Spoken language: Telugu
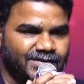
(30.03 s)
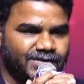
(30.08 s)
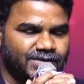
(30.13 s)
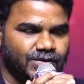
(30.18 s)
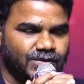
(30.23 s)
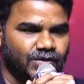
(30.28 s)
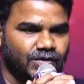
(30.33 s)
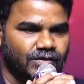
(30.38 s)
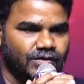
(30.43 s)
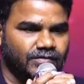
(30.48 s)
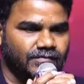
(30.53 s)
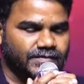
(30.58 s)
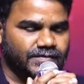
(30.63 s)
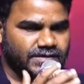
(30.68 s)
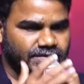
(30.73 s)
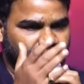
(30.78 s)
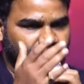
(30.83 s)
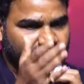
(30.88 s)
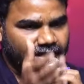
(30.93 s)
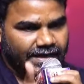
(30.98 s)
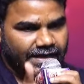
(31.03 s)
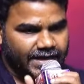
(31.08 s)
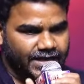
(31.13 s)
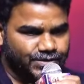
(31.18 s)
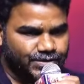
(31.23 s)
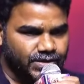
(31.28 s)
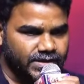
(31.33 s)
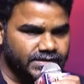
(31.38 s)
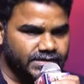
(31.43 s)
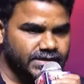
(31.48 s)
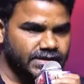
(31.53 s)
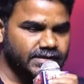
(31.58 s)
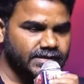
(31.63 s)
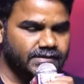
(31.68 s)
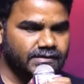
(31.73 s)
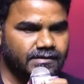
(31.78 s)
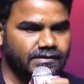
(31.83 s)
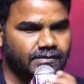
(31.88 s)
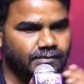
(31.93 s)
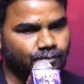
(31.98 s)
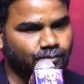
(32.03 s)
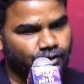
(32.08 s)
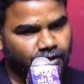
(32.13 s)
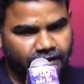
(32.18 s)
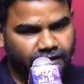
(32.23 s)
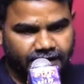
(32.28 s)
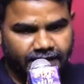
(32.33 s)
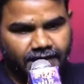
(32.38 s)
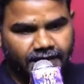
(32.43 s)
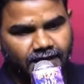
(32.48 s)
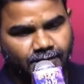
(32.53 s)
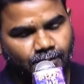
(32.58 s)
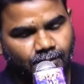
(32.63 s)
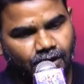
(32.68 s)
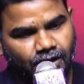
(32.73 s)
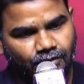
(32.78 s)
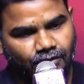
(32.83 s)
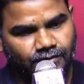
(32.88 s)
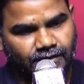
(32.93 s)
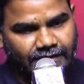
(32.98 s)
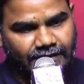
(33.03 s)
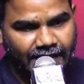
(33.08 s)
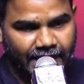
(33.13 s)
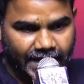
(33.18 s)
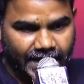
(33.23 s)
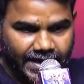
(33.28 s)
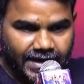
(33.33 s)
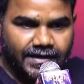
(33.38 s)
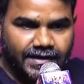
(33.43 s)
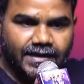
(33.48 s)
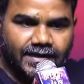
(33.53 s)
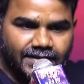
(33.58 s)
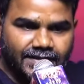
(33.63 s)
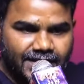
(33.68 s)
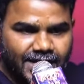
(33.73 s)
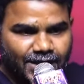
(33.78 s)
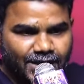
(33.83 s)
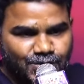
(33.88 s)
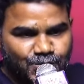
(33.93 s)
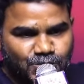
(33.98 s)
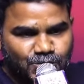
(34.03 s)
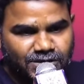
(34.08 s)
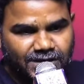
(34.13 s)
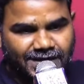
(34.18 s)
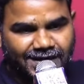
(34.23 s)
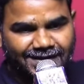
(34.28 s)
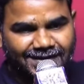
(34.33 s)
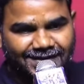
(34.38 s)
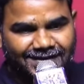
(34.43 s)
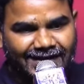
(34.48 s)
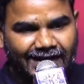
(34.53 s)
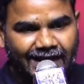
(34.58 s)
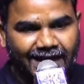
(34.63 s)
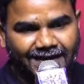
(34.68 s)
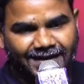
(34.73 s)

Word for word: సో ఫస్ట్ ఆల్ కంగ్రాచులేషన్స్ మొన్న ట్రైలర్ బాగుంది దానికంటే ఇందాక చూసిన ట్రైలర్ ఇంకా